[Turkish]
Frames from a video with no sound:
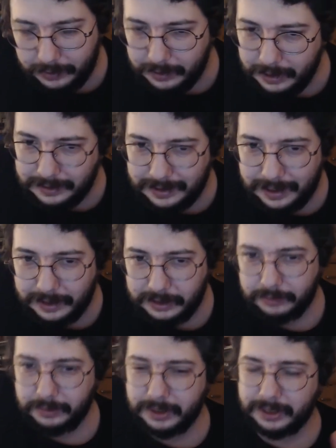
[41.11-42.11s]
yani
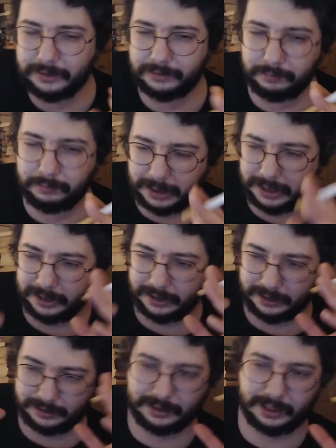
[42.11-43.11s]
sadece bir
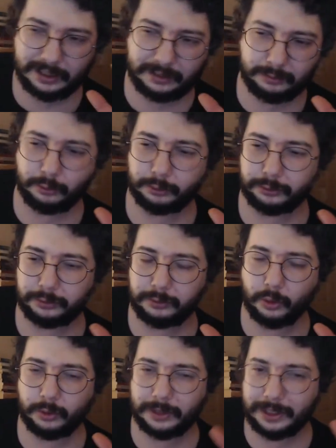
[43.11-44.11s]
bilgi sahibi olduğum
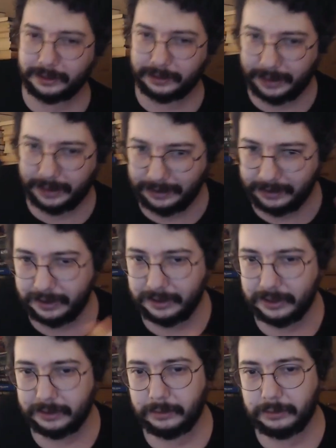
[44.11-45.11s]
konularda derinine
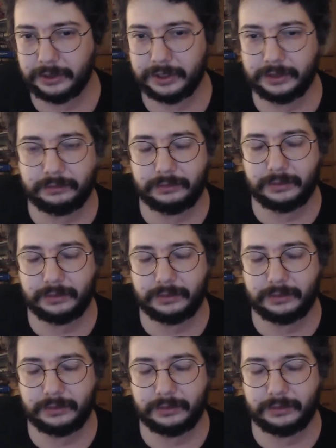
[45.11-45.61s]
girmemiştim.